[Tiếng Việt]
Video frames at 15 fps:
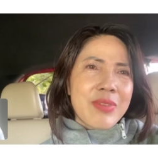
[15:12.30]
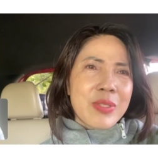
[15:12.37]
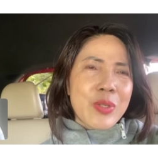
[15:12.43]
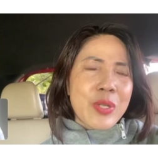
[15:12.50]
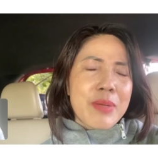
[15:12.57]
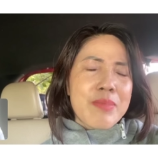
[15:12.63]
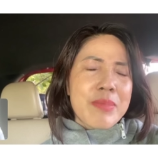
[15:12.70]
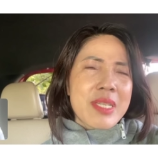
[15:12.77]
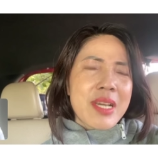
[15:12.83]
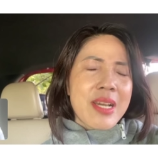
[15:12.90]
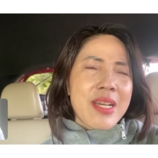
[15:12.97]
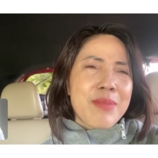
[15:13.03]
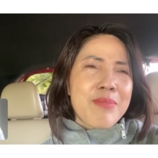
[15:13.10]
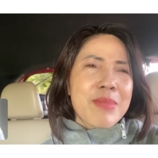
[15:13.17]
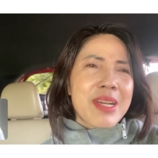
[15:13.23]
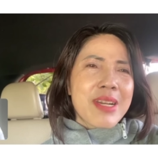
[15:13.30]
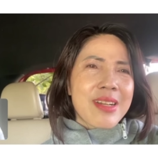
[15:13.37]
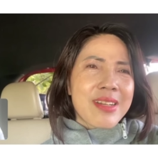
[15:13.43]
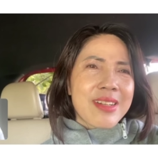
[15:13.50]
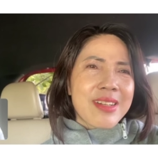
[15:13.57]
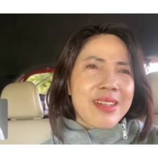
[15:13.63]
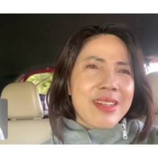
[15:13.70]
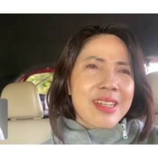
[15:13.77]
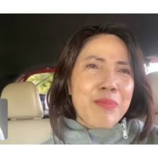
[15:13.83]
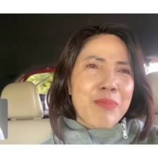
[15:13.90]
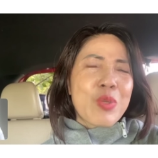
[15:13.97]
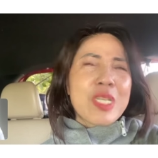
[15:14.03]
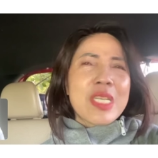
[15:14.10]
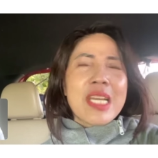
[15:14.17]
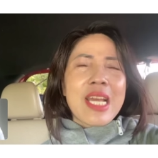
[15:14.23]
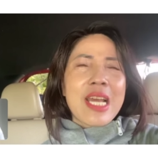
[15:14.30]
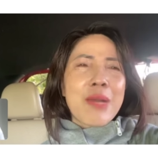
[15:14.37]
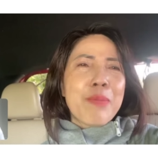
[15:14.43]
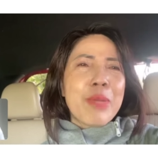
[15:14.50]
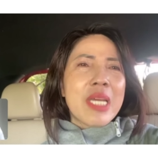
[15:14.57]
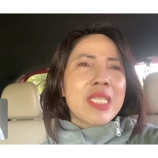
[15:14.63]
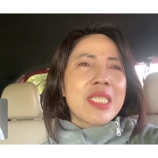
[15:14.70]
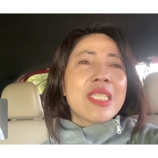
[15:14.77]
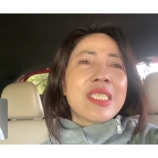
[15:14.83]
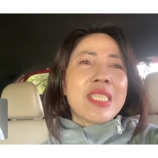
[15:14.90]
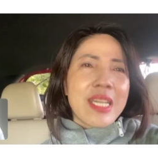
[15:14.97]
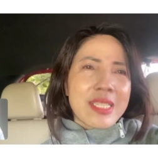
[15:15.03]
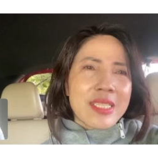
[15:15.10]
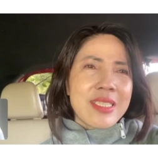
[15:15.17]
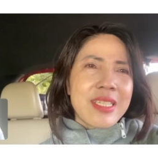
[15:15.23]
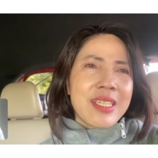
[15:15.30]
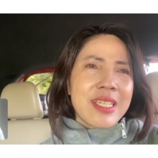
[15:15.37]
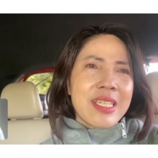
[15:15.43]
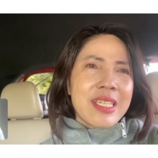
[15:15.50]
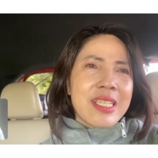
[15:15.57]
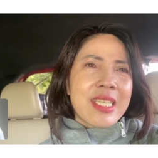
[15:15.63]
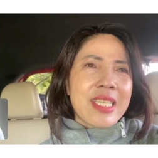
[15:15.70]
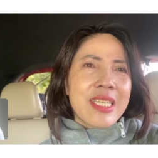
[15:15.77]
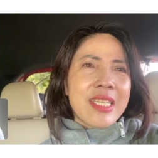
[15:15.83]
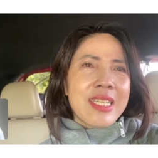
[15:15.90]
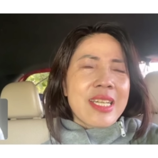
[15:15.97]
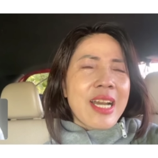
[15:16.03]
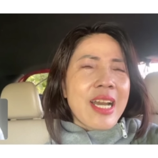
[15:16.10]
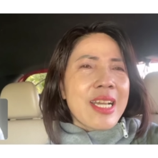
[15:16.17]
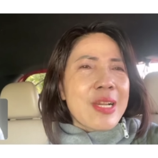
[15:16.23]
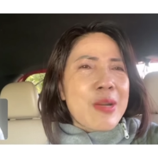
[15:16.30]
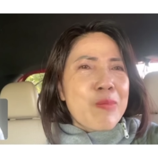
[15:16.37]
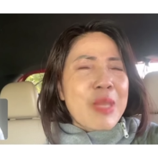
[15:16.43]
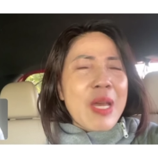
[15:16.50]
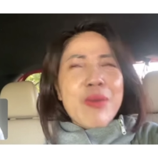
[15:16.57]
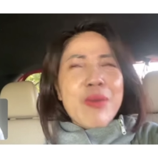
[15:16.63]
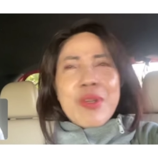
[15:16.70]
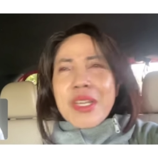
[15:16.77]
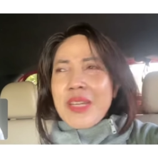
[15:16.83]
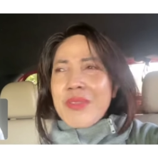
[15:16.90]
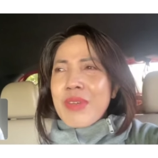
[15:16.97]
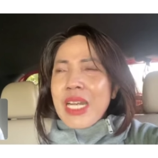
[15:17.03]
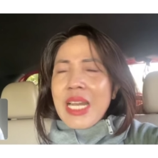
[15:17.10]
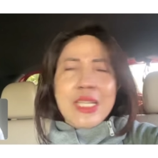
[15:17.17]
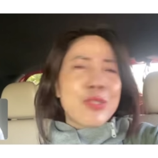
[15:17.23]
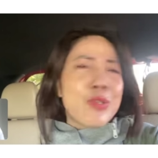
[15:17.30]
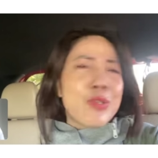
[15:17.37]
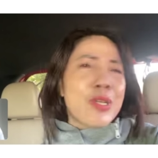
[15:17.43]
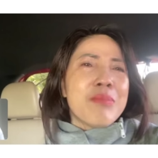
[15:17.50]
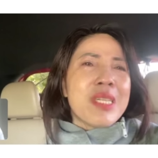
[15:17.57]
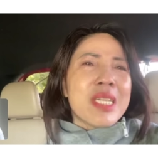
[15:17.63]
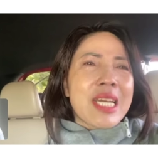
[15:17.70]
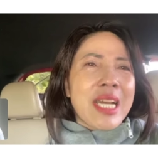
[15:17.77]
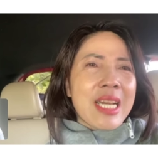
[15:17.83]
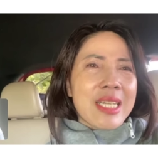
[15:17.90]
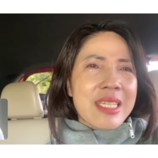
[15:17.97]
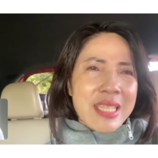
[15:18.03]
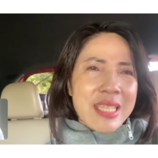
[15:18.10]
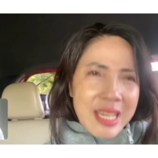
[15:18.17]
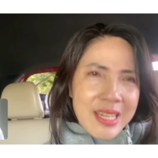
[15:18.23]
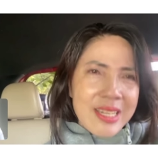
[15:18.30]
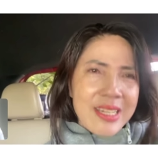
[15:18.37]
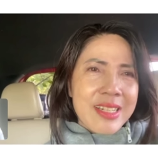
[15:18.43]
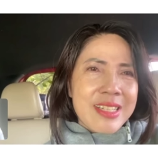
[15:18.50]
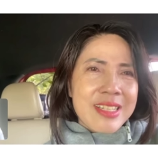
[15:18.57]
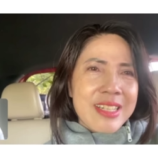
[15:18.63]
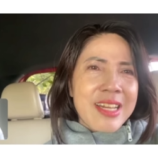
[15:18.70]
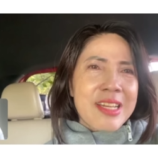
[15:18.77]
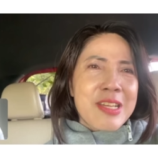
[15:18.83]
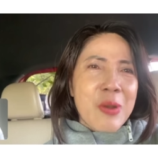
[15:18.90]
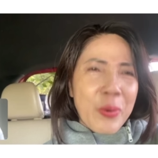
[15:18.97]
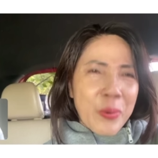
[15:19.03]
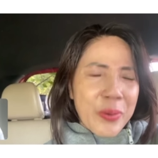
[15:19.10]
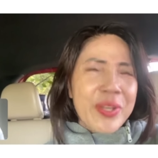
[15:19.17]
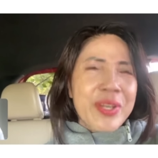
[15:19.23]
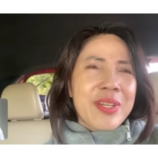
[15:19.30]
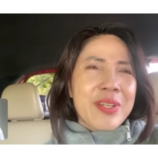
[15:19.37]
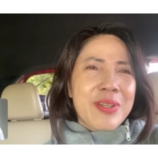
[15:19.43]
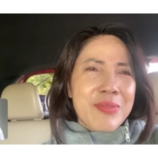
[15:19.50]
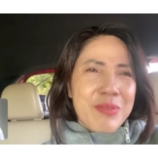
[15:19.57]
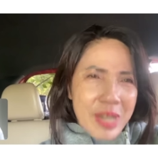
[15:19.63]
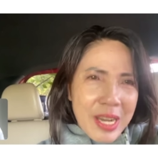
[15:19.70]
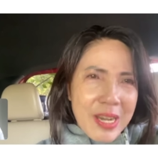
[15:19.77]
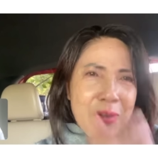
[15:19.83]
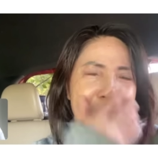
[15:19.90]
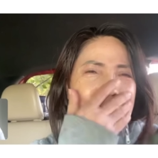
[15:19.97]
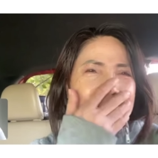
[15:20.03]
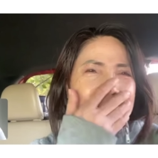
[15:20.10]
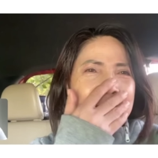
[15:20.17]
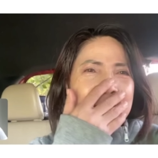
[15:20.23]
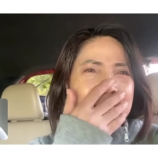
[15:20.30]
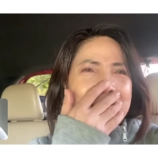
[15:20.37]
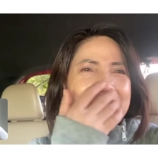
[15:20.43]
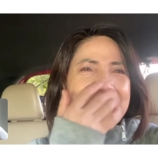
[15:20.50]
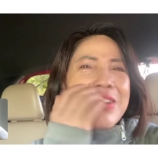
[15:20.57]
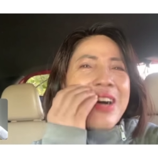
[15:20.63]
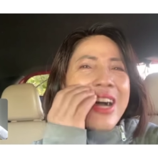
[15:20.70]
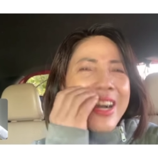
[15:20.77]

và cho em ra em được gặp coi như là bên chương trình yeah. Dạ. thì các anh cũng tạo điều kiện và các anh cho em mượn cả xe dạ. để ra đây yeah. ngồi vâng yeah. Dạ.